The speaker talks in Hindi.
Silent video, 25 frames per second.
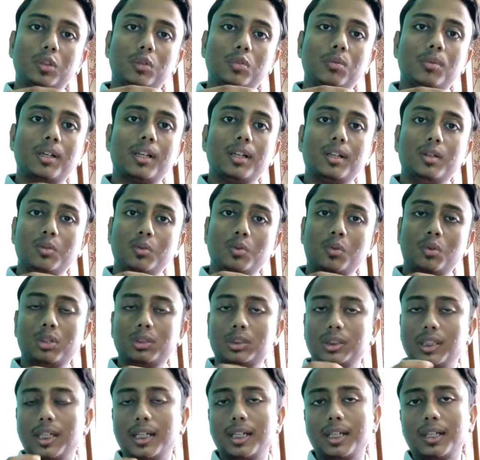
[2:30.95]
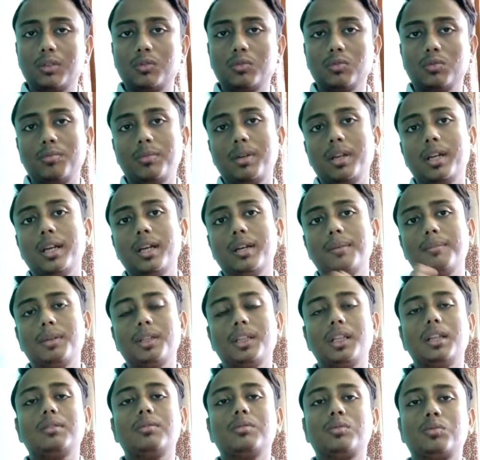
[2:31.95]
तुम्हारा नोट्स अगर तुमने
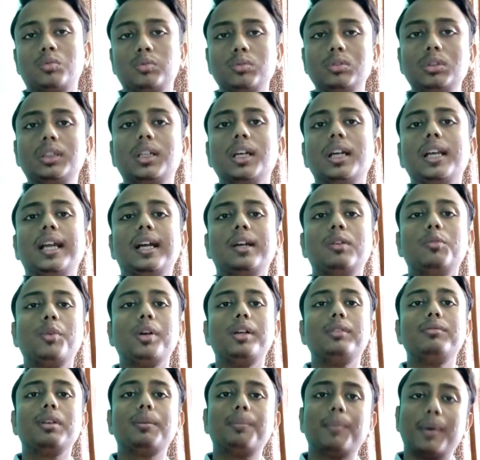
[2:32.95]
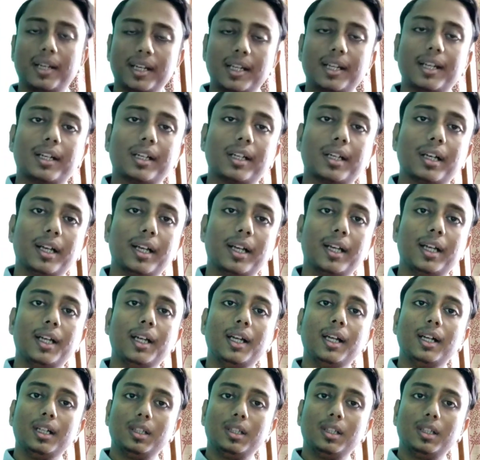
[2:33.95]
मतलब खुद के लैंग्वेज में बना रखा है